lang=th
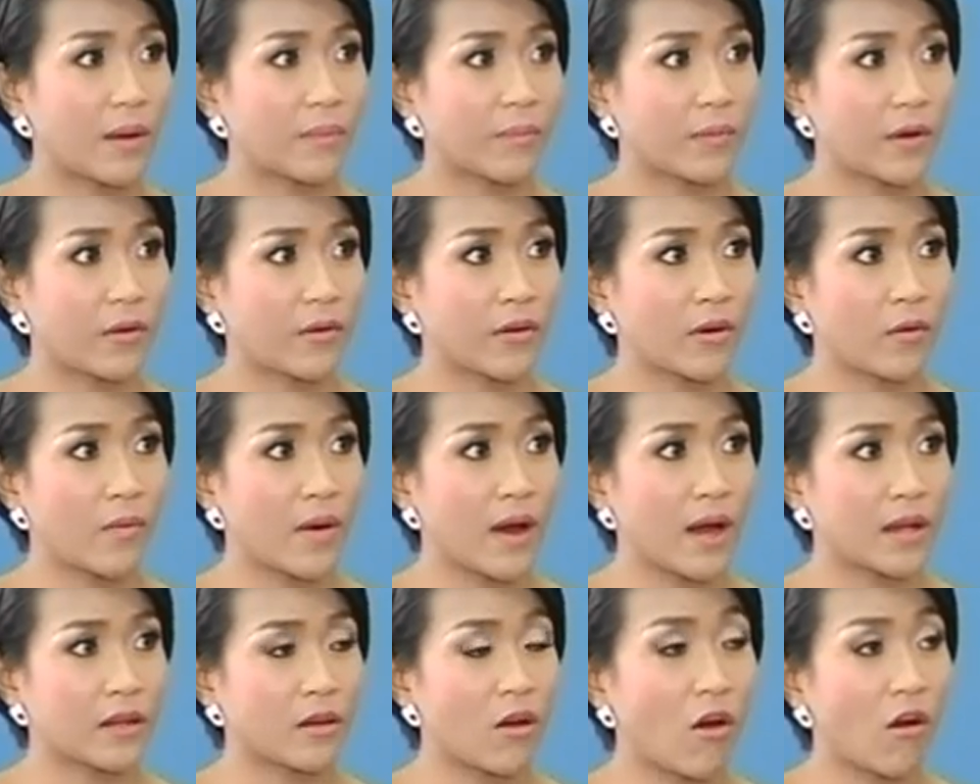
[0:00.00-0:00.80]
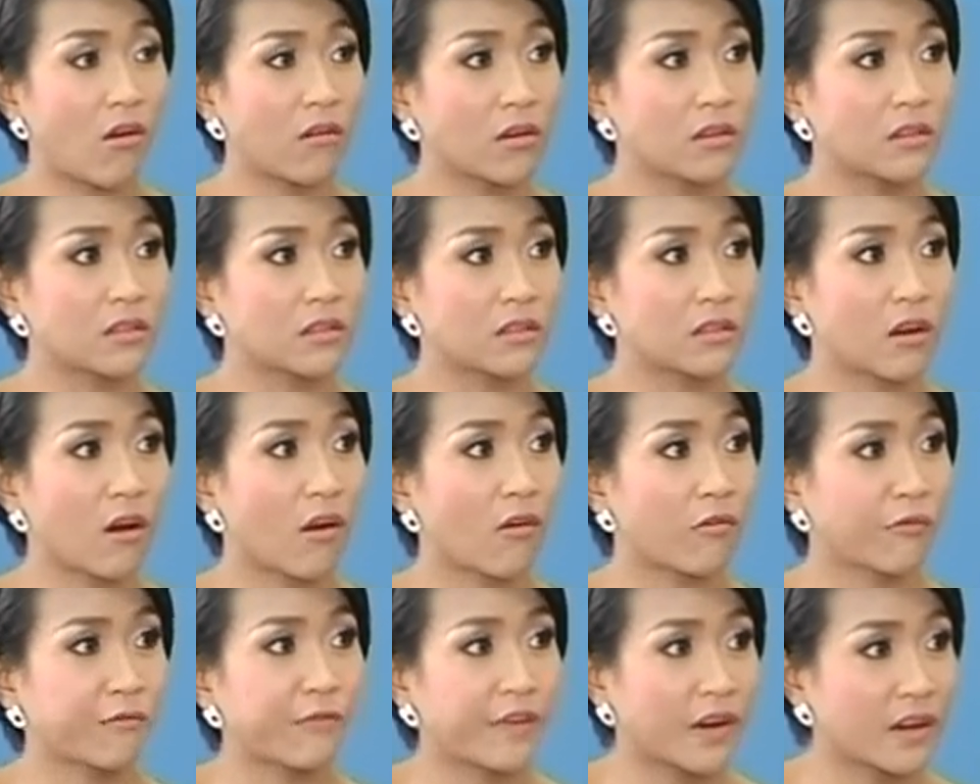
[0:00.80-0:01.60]
บเขาเรียกว่าท้องอืดท้อ
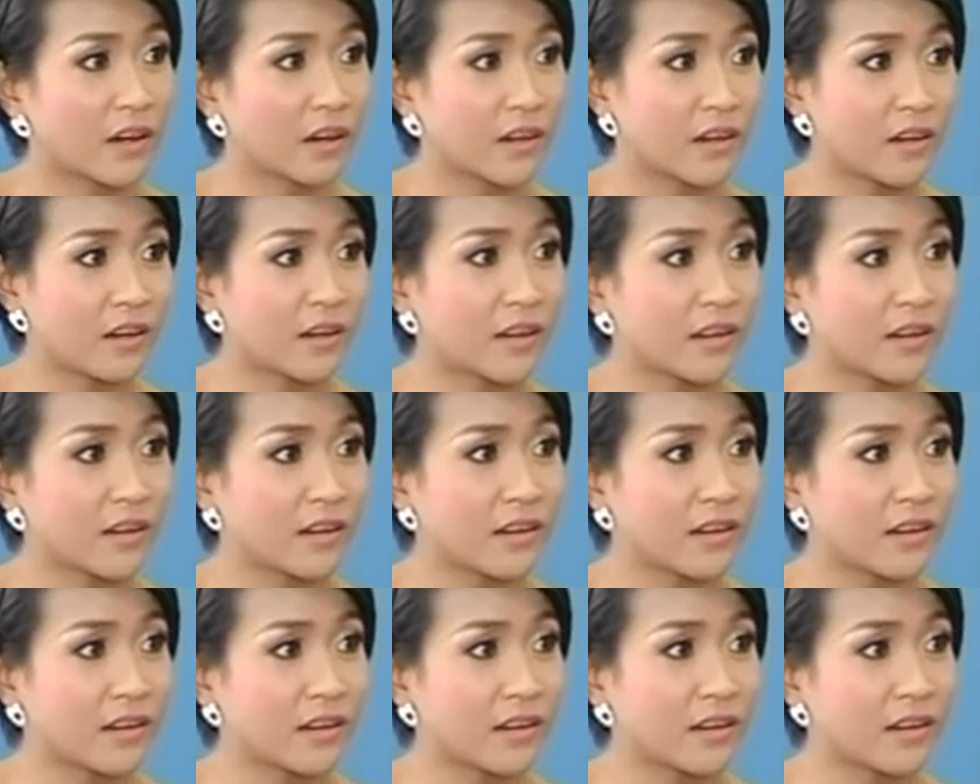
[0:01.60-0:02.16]
งเฟ้อระบบ